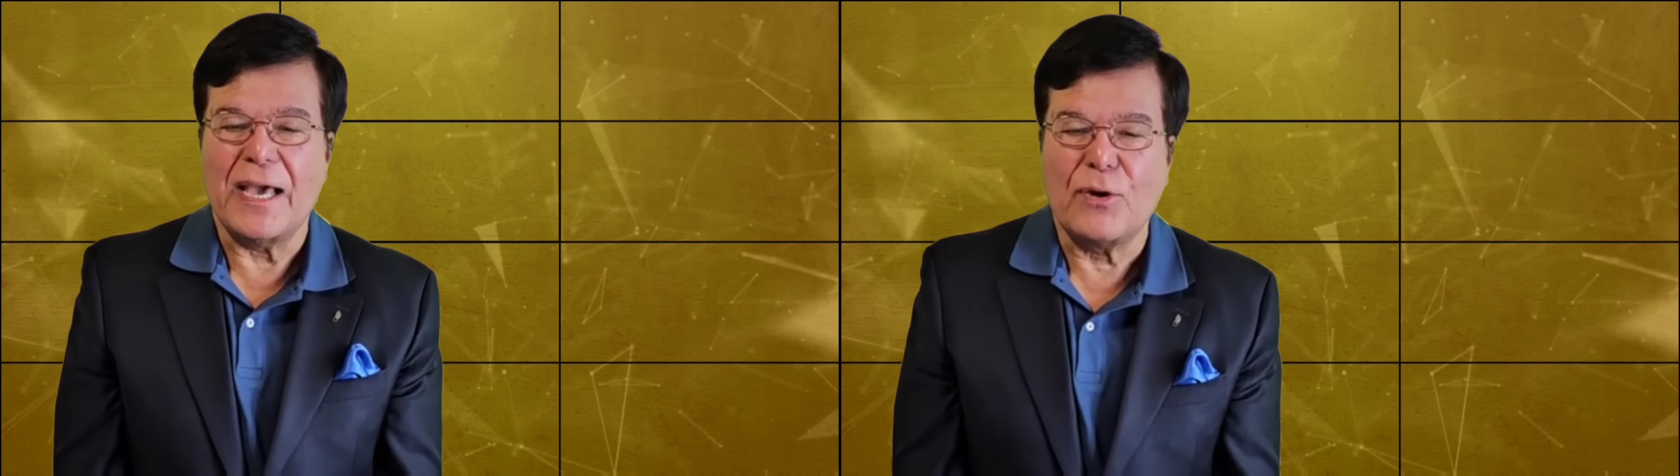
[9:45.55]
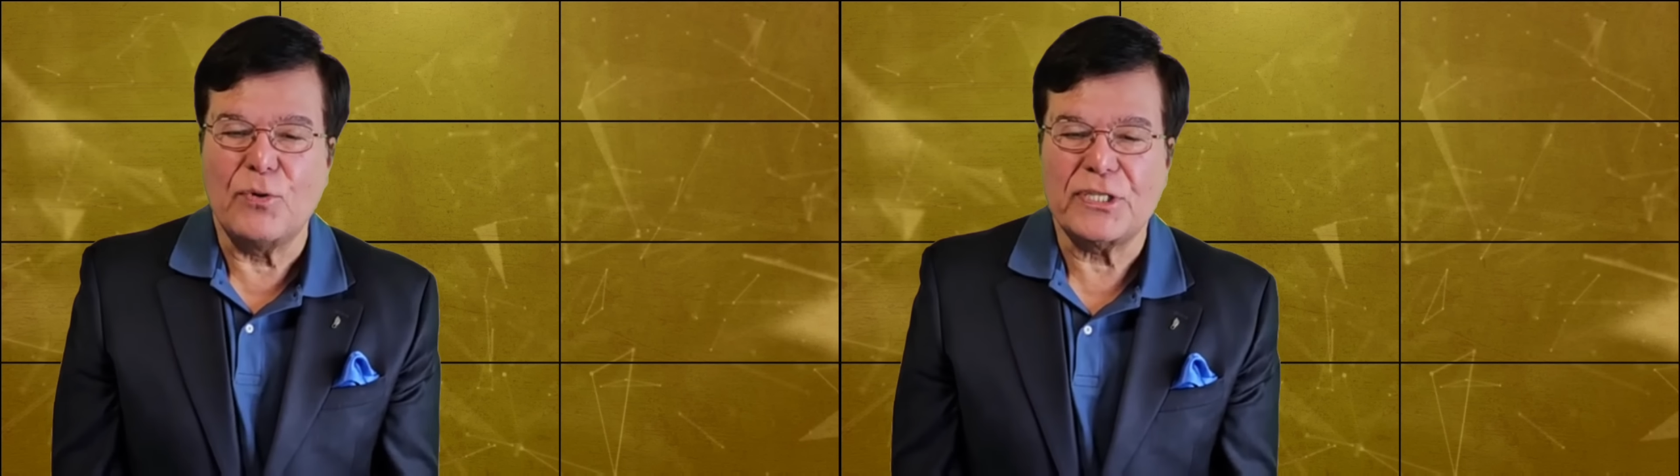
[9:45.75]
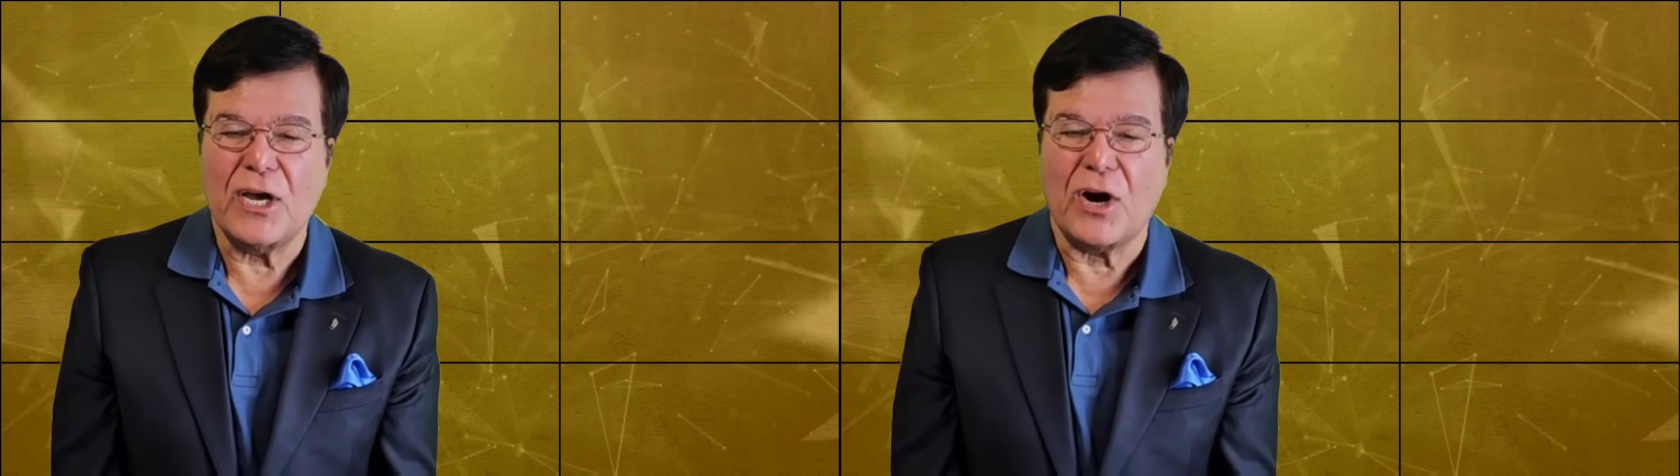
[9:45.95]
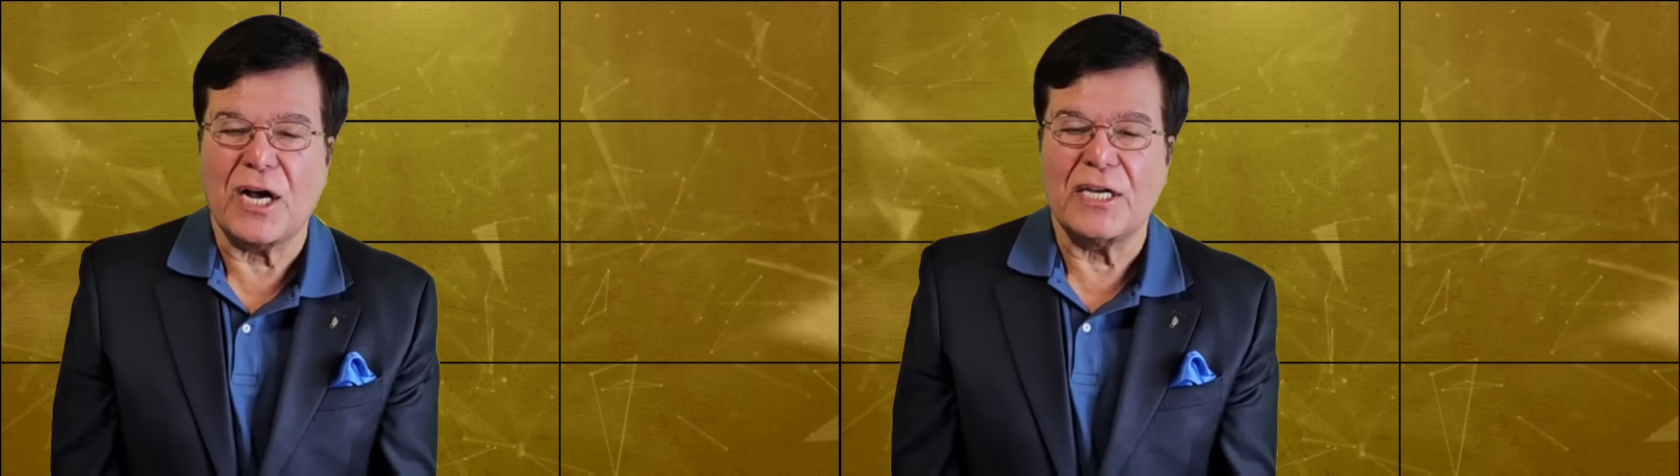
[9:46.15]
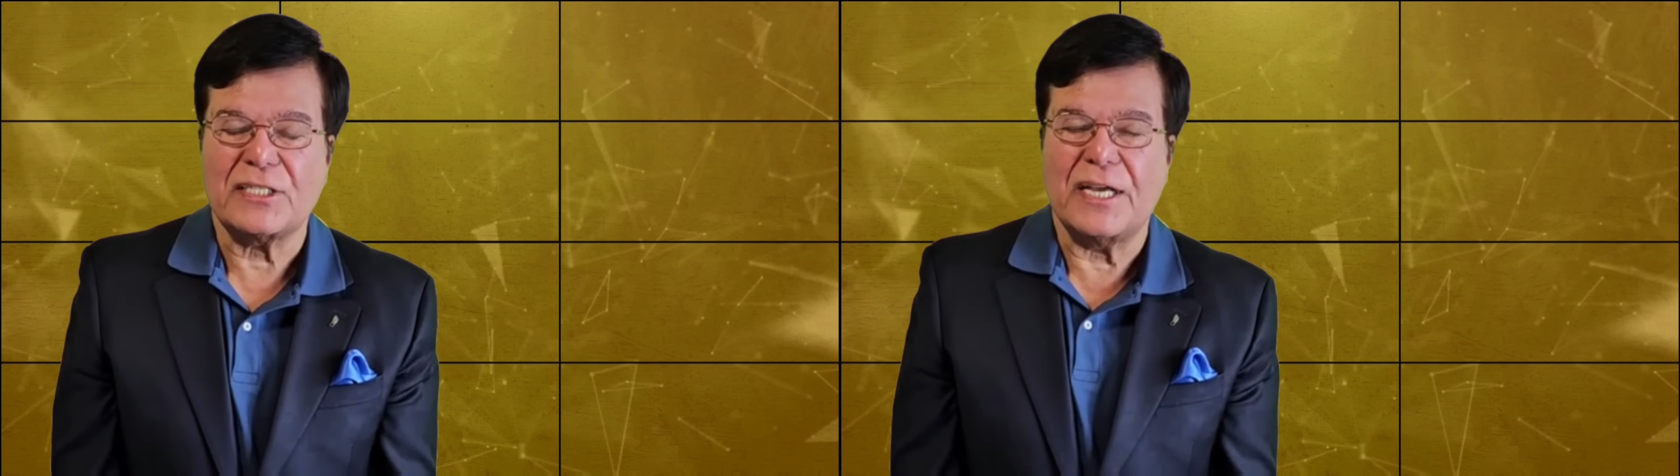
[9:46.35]
একুশে
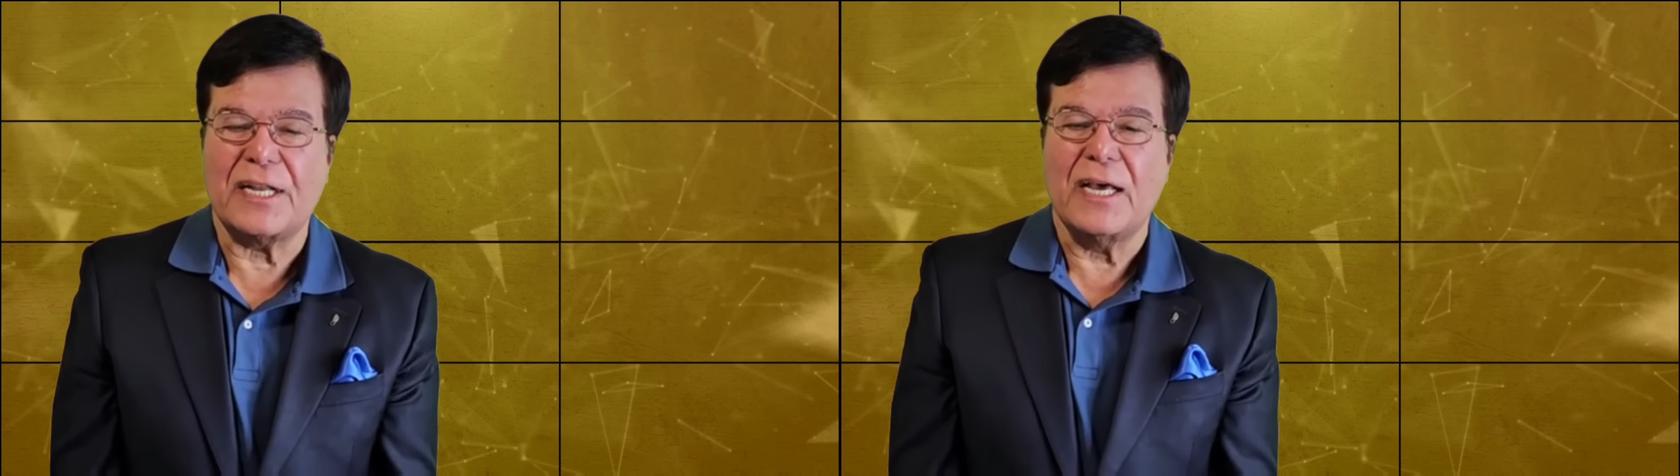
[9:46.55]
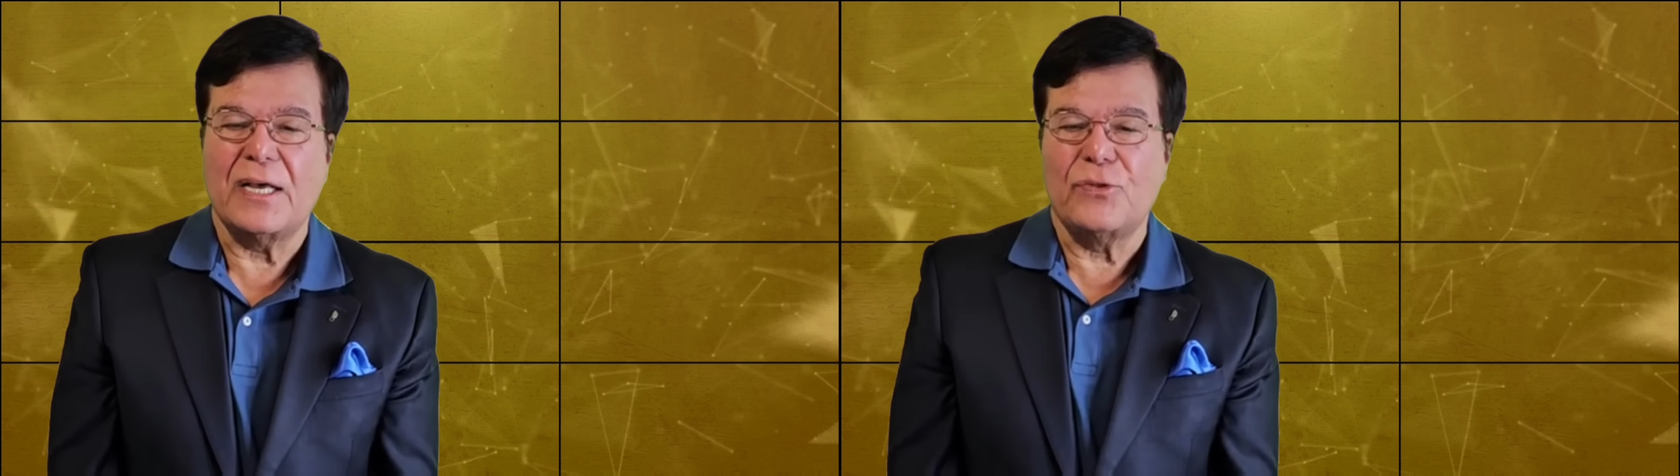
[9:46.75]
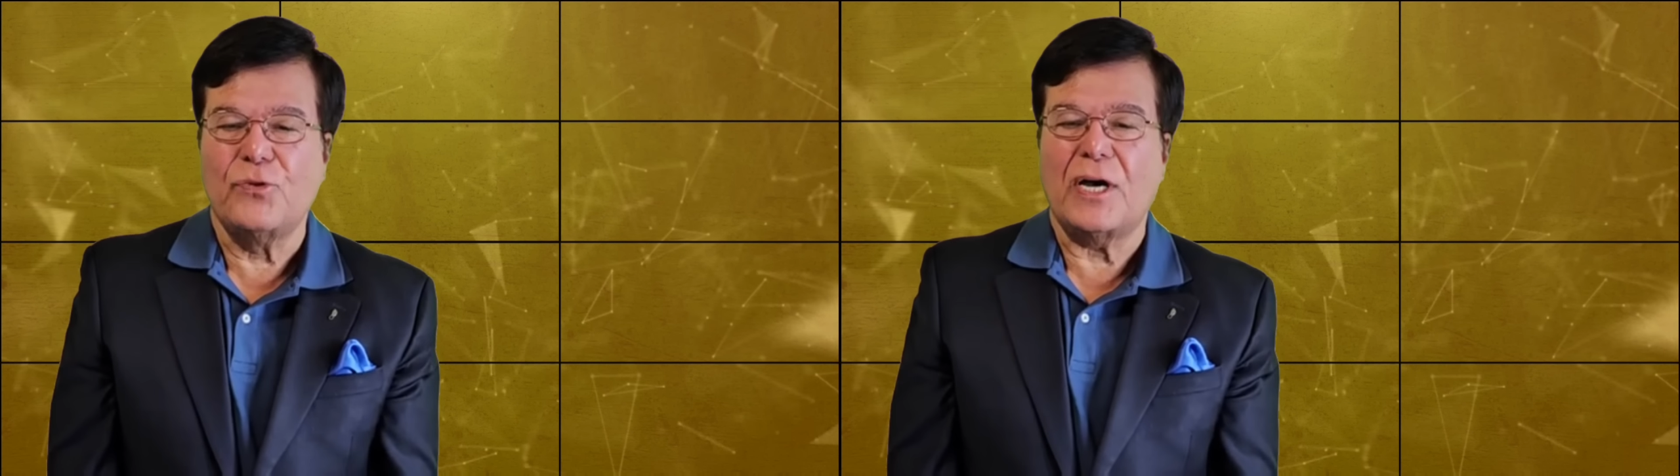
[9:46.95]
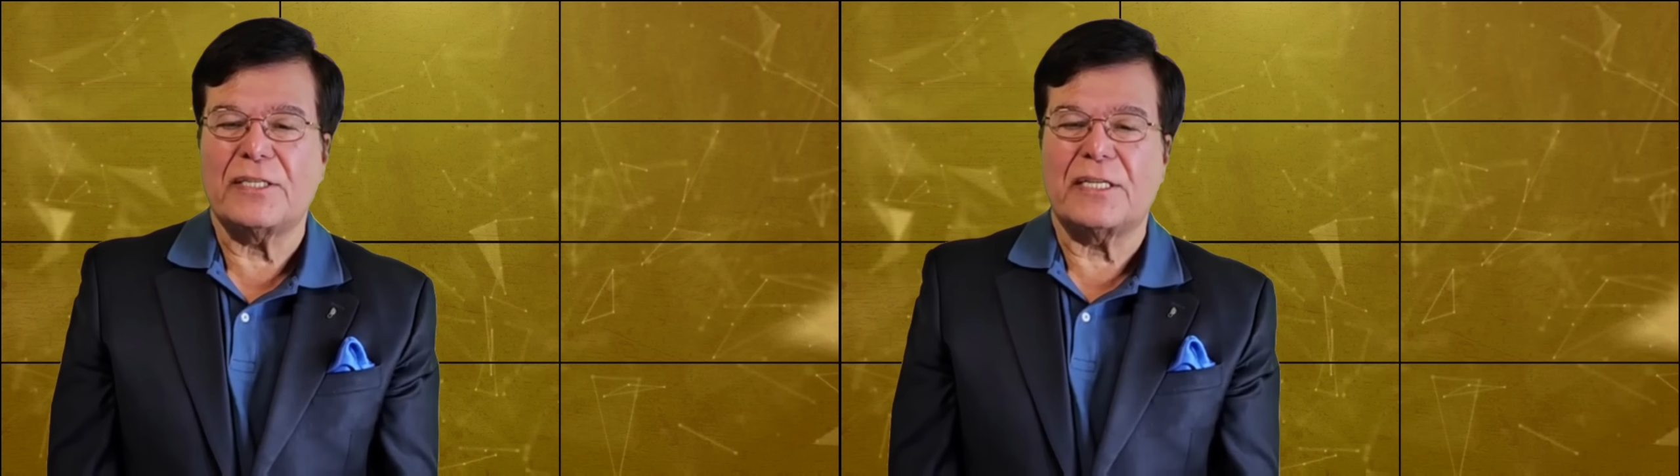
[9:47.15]
আগস্টের দুই